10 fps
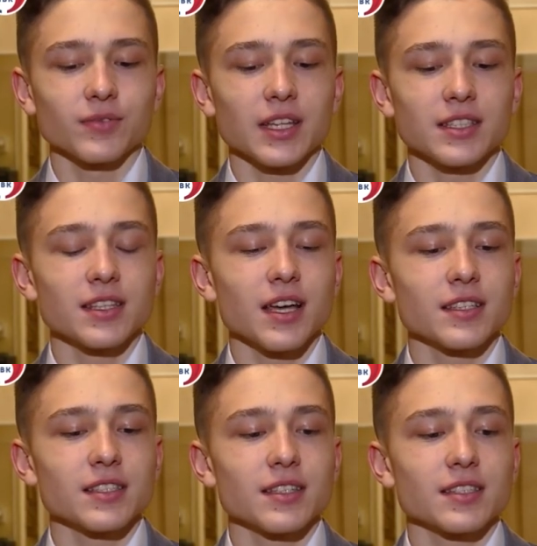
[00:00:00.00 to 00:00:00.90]
один,
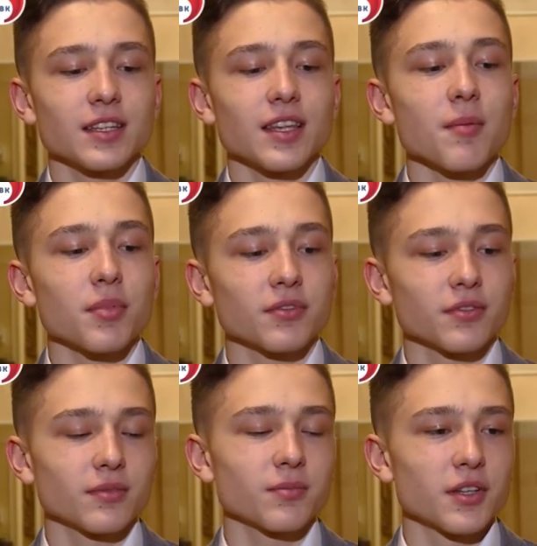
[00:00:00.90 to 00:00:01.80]
один из
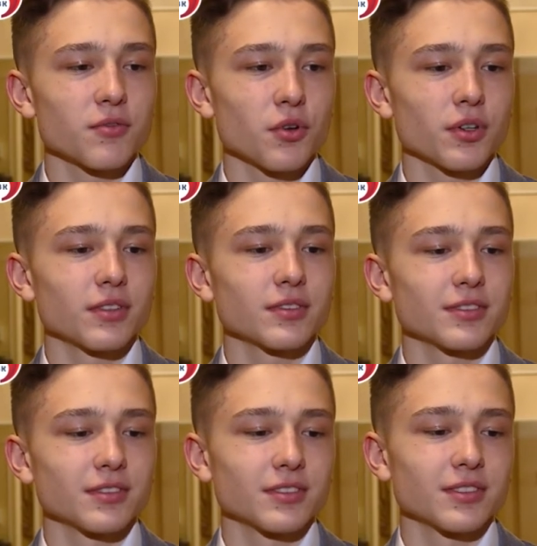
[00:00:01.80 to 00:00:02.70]
этапов моего
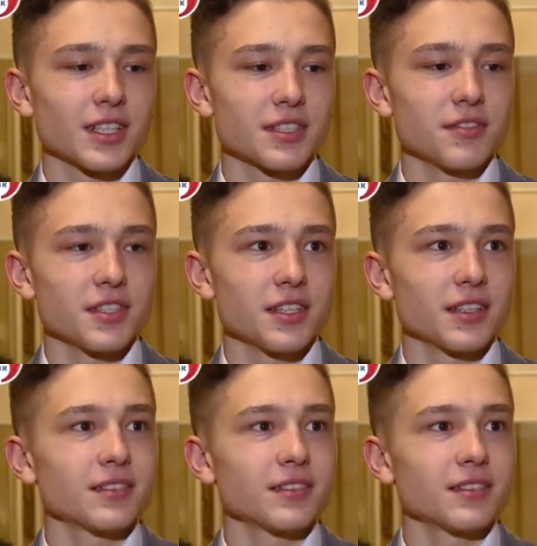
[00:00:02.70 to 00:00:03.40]
э, развития.